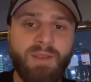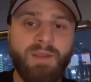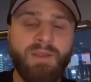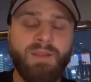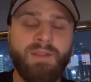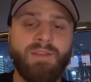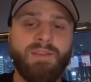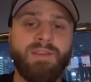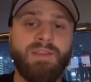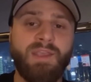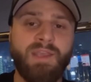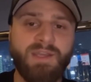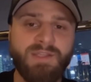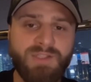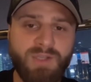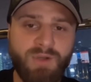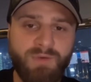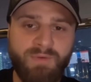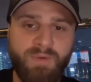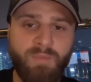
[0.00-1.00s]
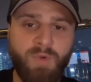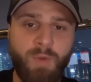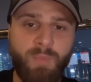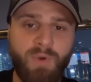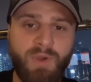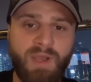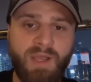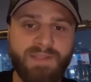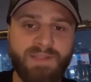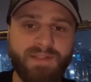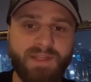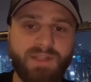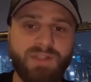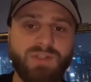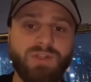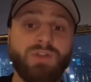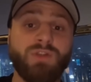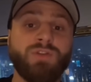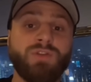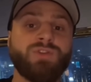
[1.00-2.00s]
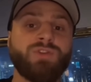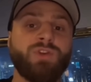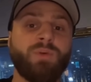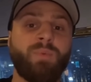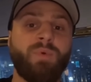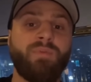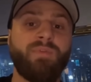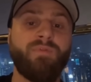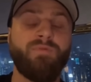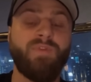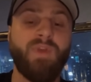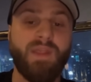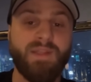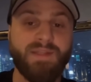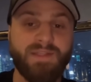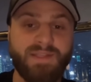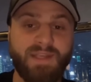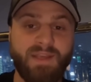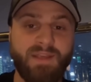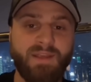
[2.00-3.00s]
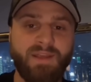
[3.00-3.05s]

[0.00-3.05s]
Nie chciał Wam go pokazać, co powiem więcej.